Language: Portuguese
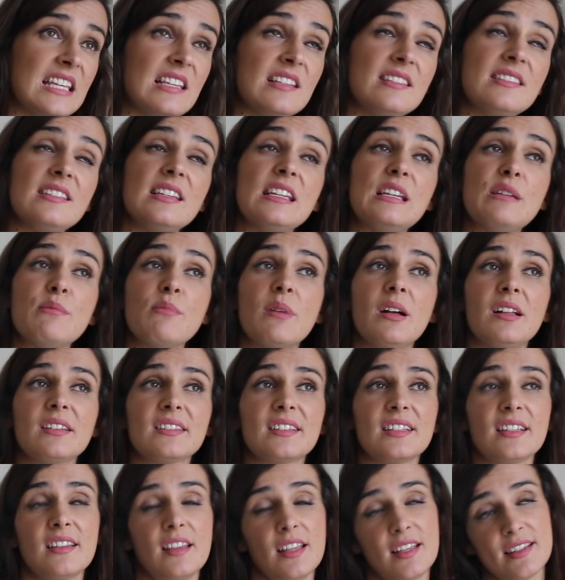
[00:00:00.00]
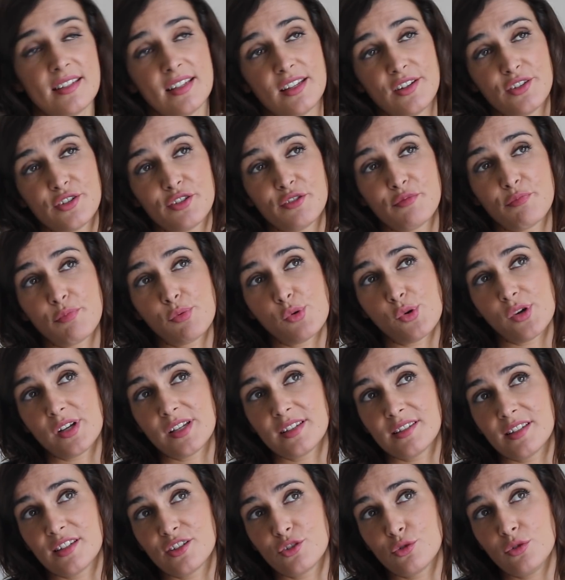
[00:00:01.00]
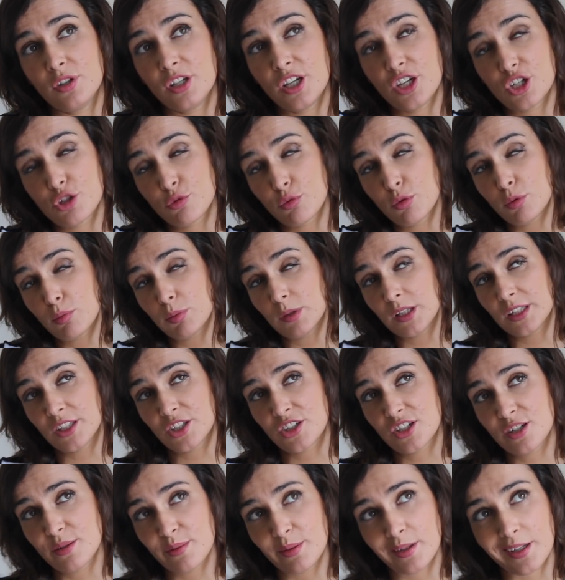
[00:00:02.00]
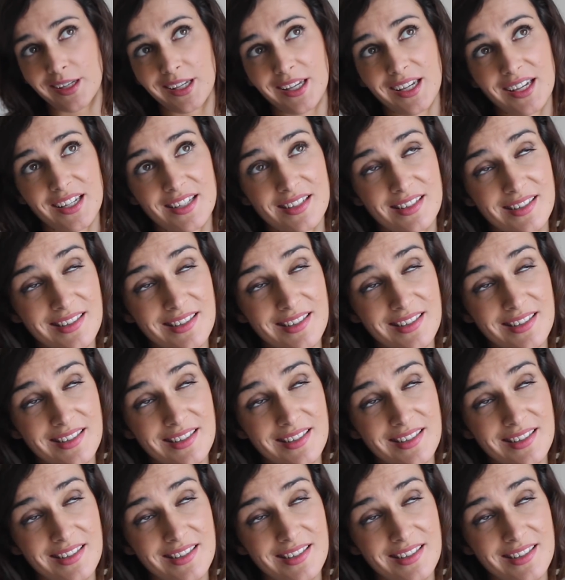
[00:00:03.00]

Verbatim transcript: E sim, malta, 10 anos depois, as únicas borboletas na barriga